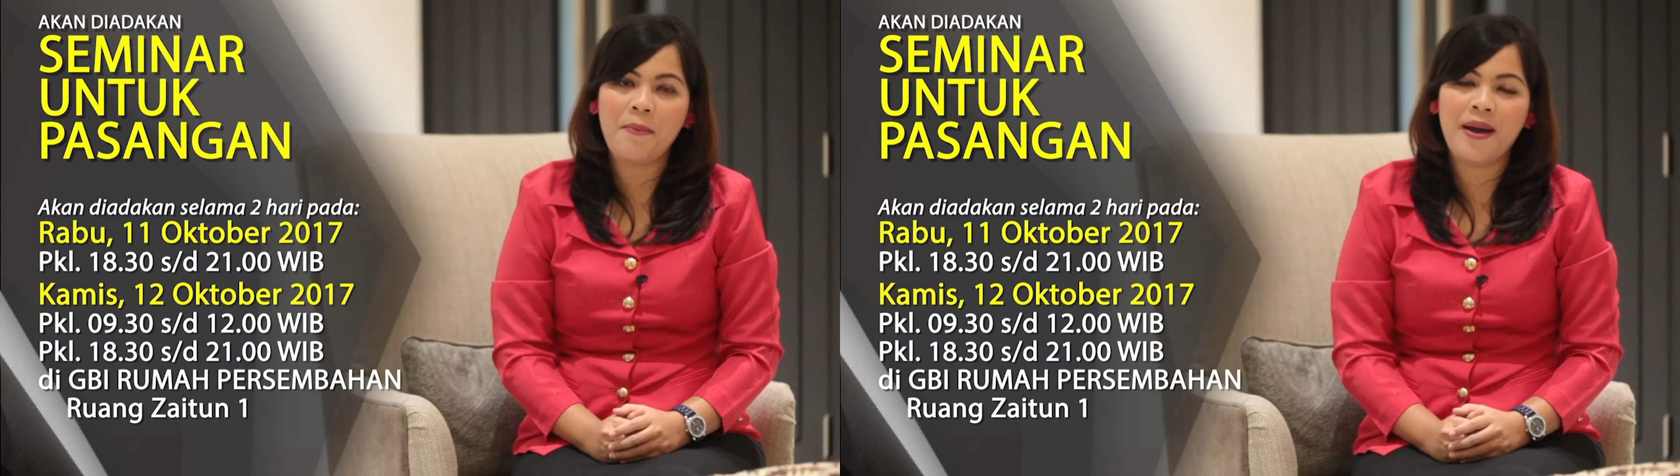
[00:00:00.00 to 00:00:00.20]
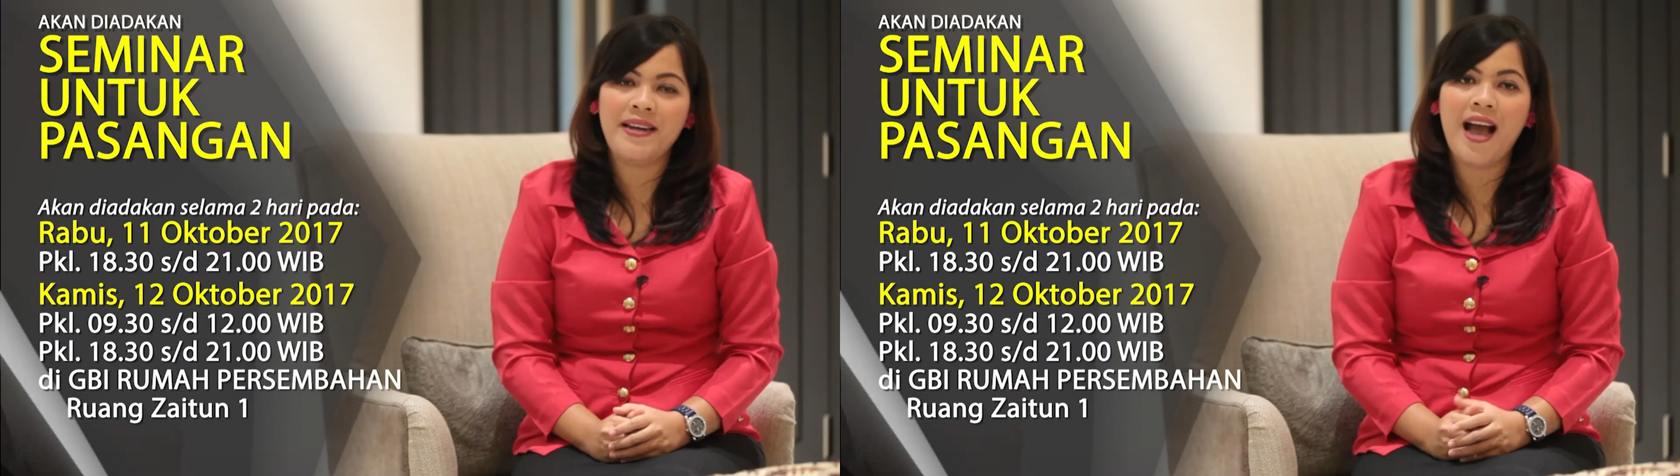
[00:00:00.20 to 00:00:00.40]

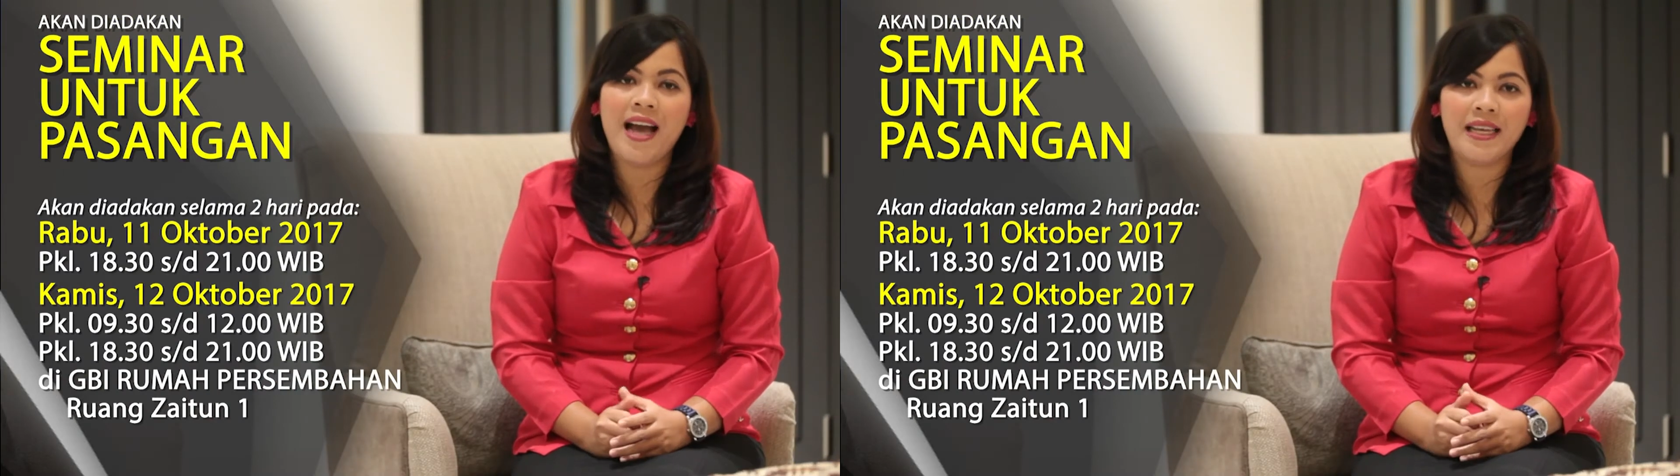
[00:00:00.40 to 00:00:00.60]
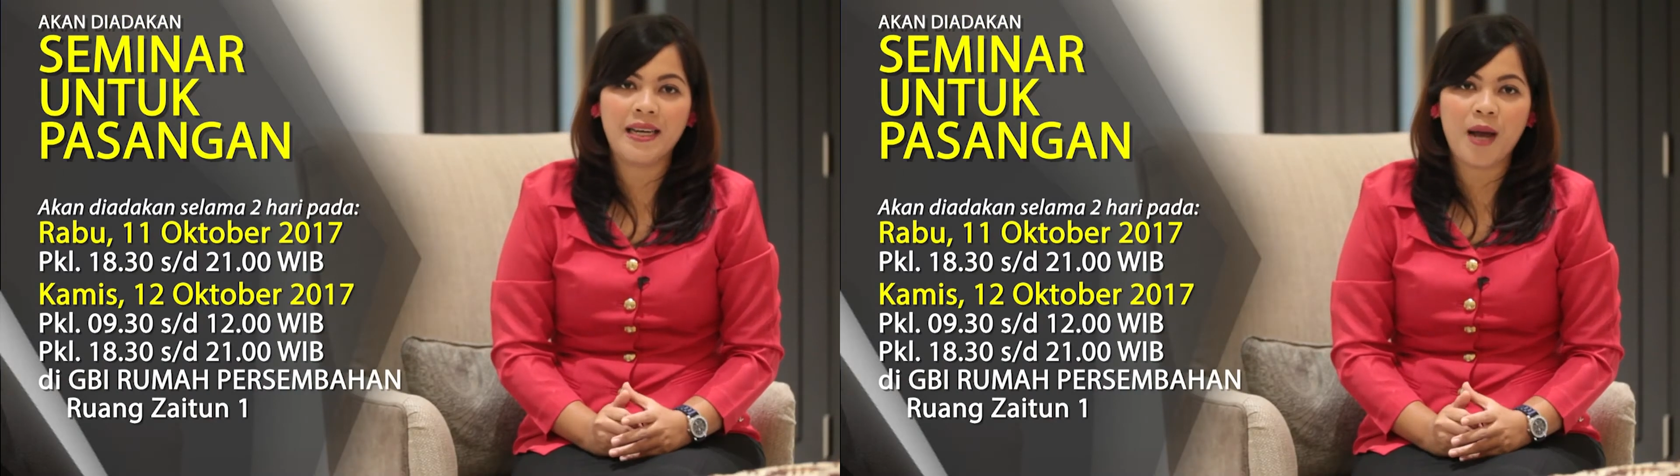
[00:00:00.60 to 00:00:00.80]
pada
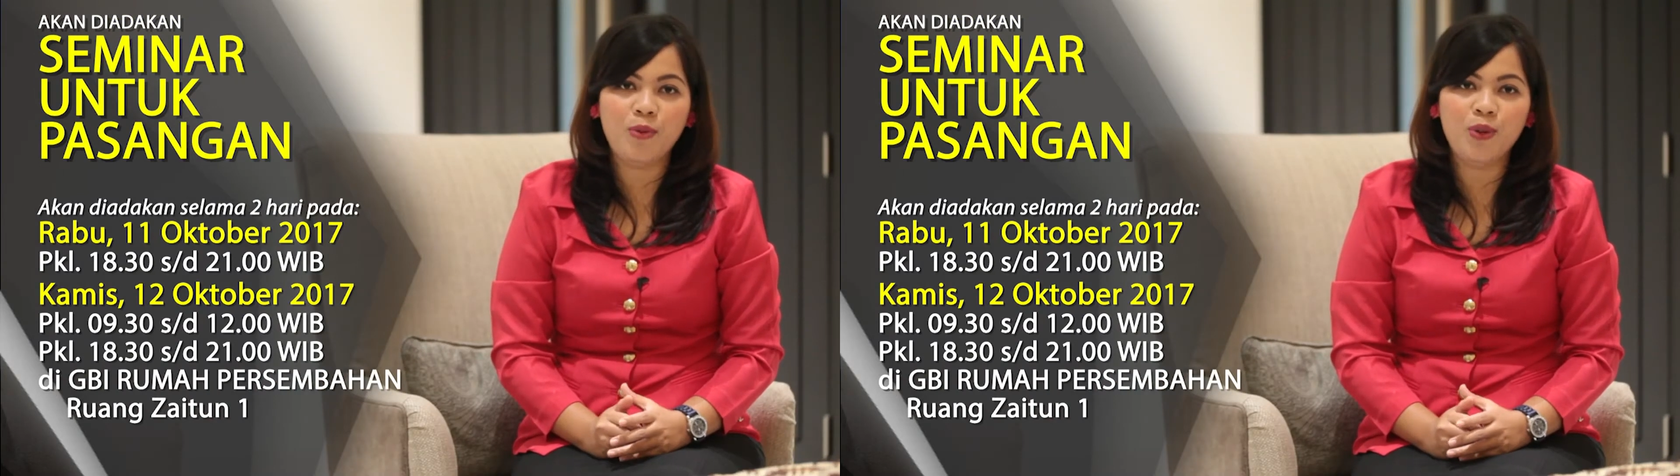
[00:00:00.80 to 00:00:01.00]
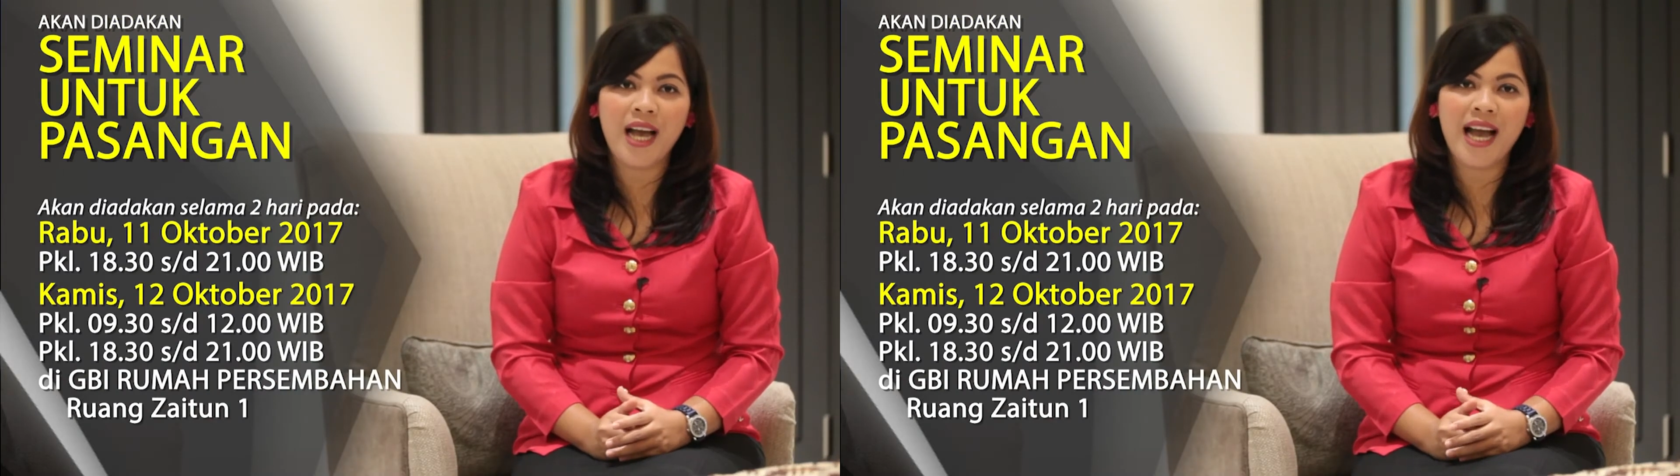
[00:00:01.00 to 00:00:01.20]
hari
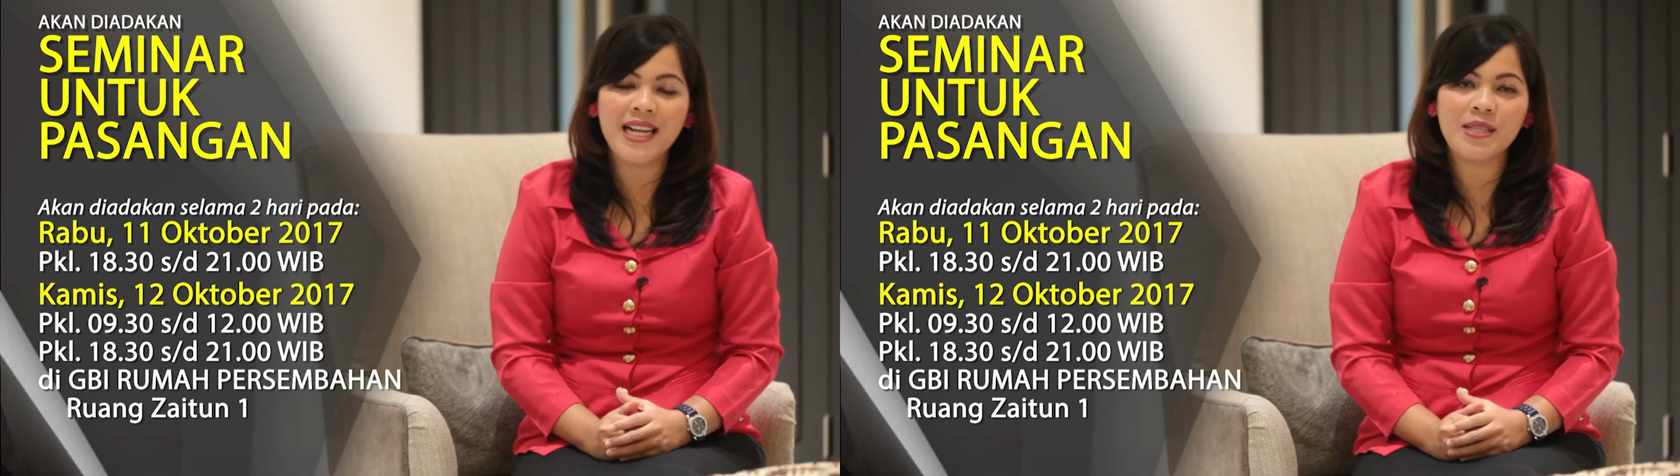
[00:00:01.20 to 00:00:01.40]
Rabu tanggal